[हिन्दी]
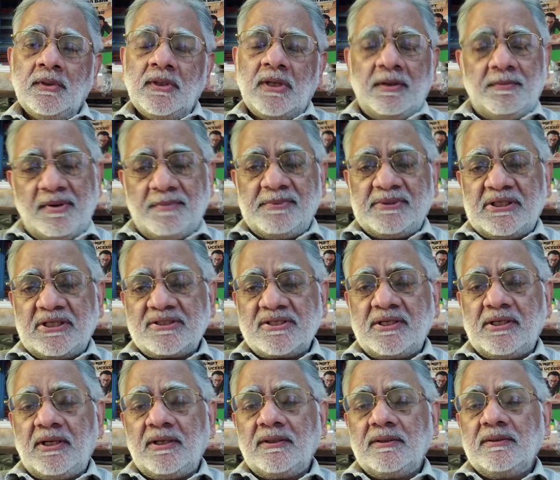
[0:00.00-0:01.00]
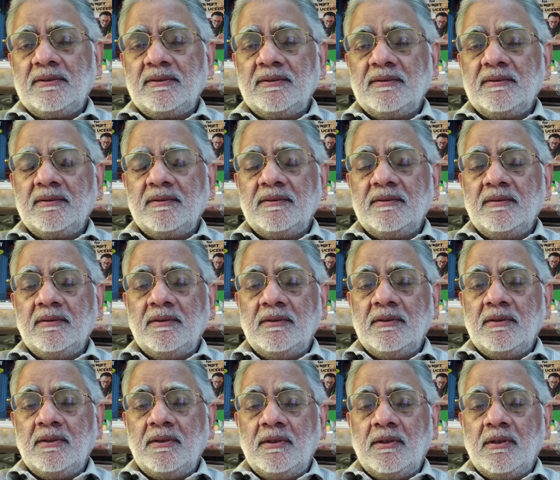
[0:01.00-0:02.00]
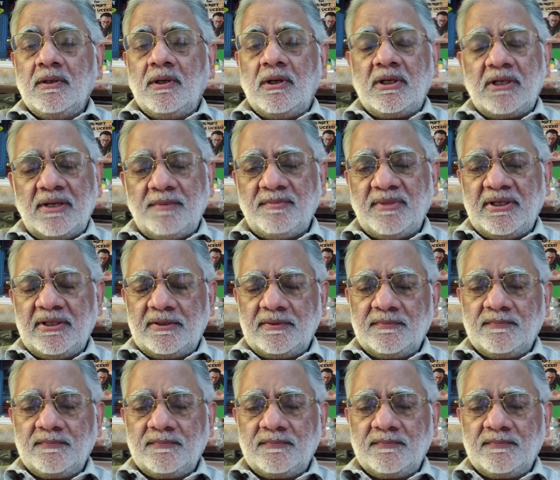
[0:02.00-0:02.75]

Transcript: हमें पता चला और हमने